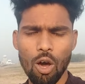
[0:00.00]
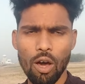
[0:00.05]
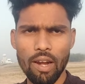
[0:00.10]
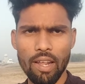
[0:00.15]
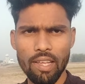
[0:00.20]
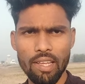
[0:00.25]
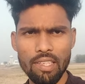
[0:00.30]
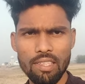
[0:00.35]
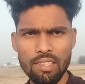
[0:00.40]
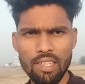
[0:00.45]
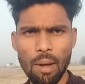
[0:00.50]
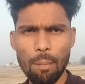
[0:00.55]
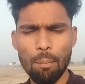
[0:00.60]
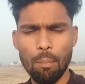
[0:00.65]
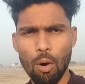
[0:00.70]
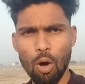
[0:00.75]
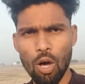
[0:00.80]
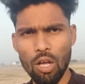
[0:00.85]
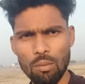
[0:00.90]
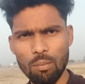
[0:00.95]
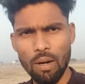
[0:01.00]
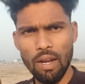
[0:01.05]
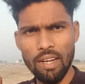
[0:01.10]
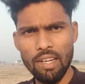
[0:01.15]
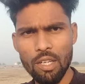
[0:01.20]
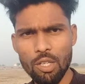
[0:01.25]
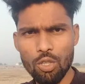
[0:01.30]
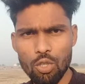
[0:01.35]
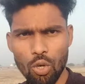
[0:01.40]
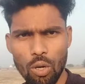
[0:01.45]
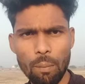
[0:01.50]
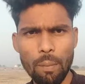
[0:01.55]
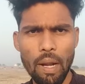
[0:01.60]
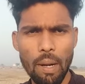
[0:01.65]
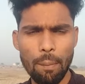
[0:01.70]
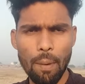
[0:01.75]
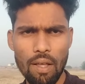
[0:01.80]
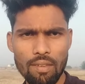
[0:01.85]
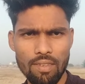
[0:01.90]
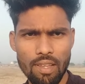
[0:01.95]
और इसका बहुत बड़ा निचोड़
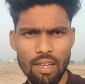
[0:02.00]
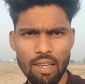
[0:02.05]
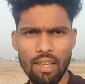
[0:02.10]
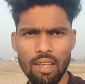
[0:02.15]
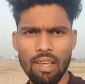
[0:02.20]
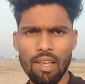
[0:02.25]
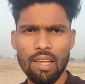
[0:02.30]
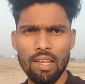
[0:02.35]
मेरे पास है